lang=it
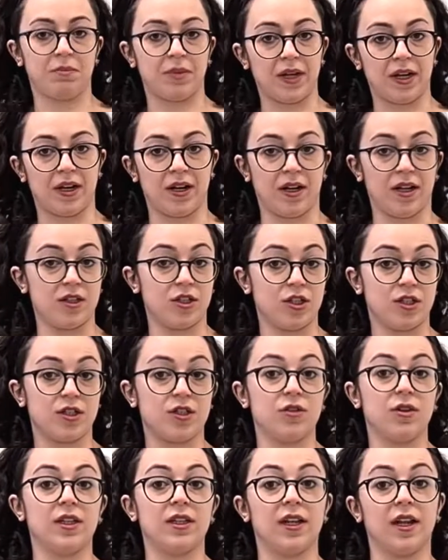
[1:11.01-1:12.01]
per la
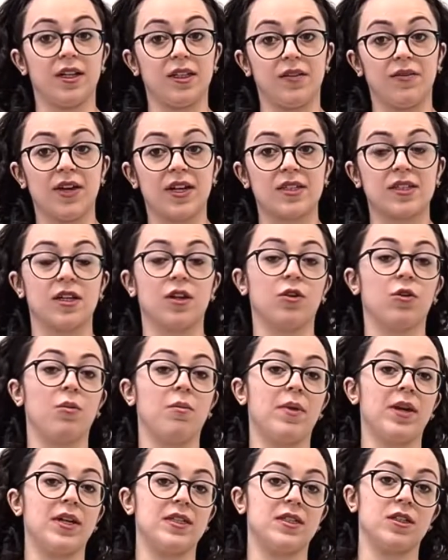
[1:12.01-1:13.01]
gestione delle diverse
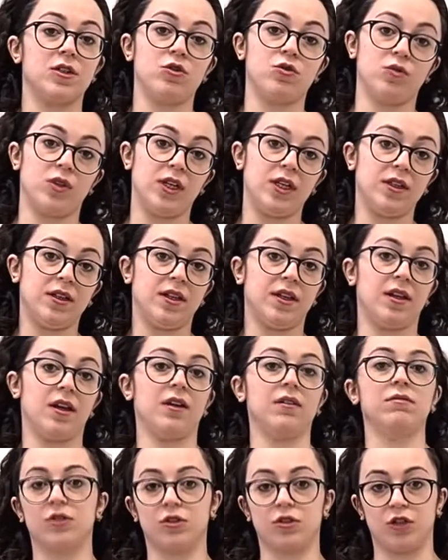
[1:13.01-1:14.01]
incombenze
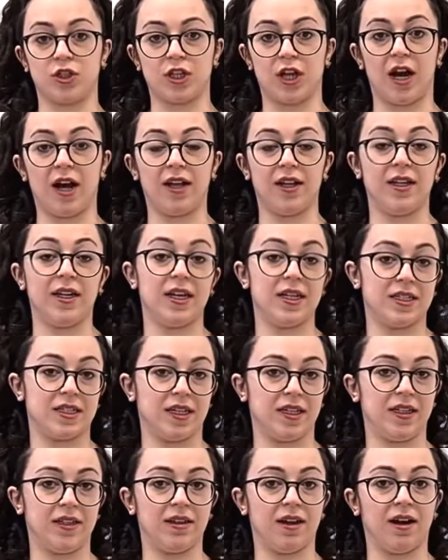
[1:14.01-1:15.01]
giuridiche, sociali e
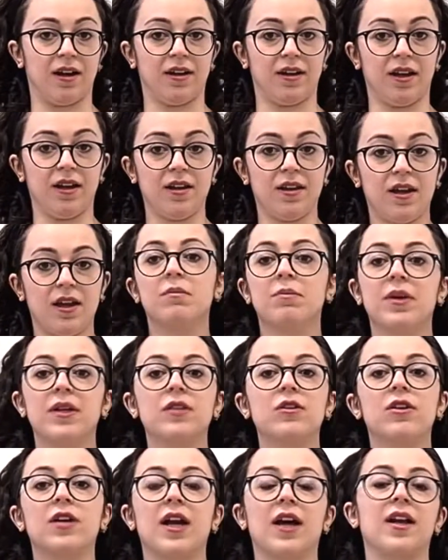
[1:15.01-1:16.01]
sanitarie, per
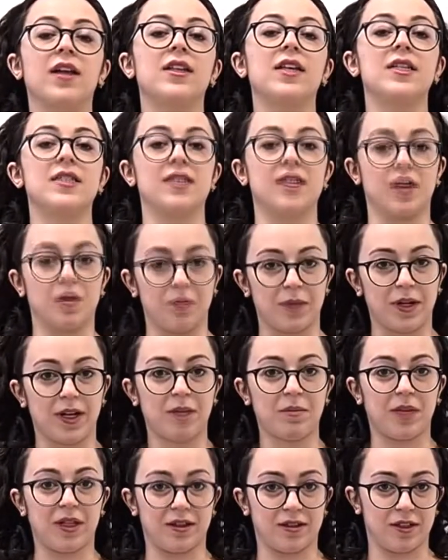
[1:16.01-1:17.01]
tornare ad essere
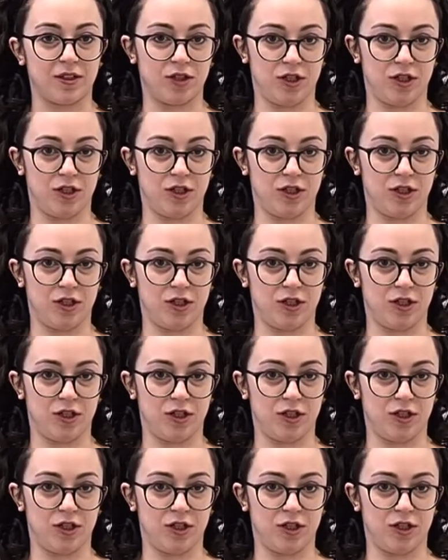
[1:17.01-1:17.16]
pienamente